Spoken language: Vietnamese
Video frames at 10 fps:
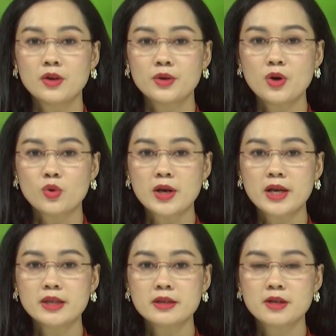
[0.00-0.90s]
Đội Quản
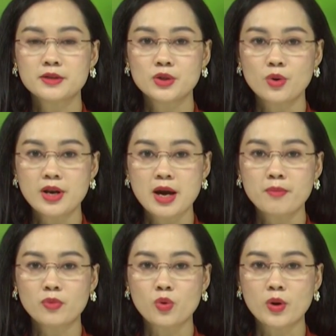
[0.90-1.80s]
lý Thị trường số
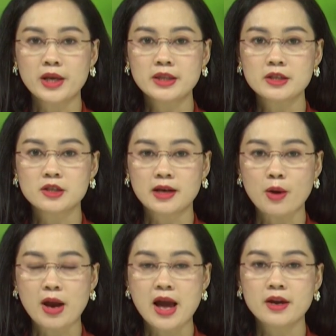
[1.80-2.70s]
năm của Quản lý Thị trường
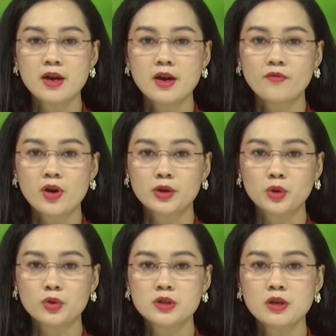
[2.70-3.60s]
Lào Cai vừa
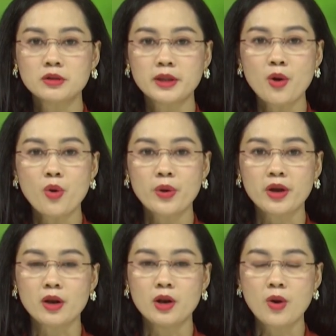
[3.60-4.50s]
tổ chức tiêu
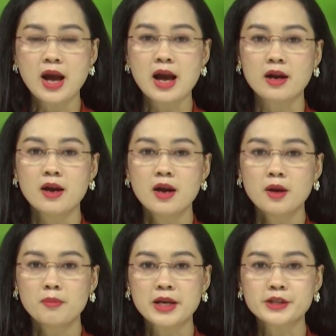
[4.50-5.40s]
hủy lô hàng
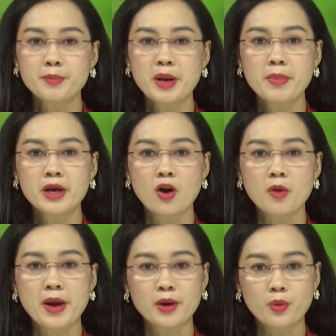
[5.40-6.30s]
bảy trăm năm mươi gói
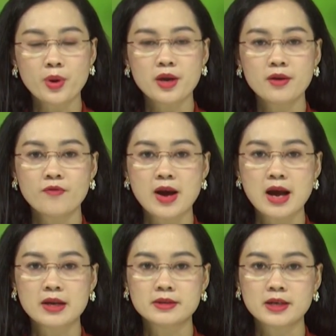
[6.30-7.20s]
bánh quy
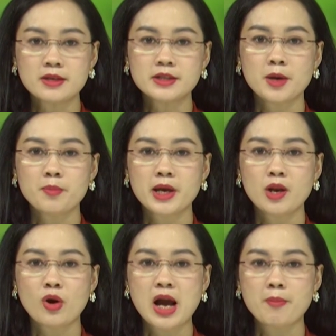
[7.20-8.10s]
và chín trăm
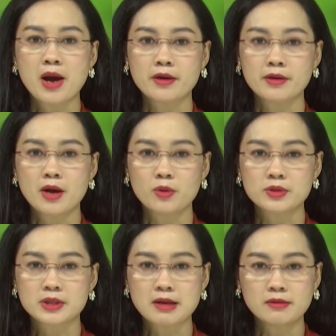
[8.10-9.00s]
kg hạt đậu
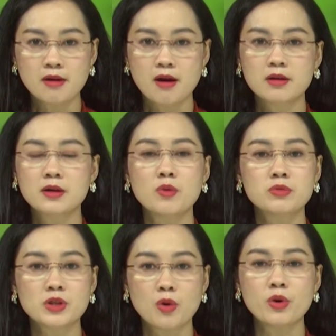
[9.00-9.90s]
răng ngựa
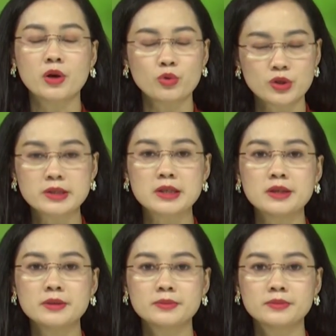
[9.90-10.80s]
không rõ nguồn gốc xuất xứ.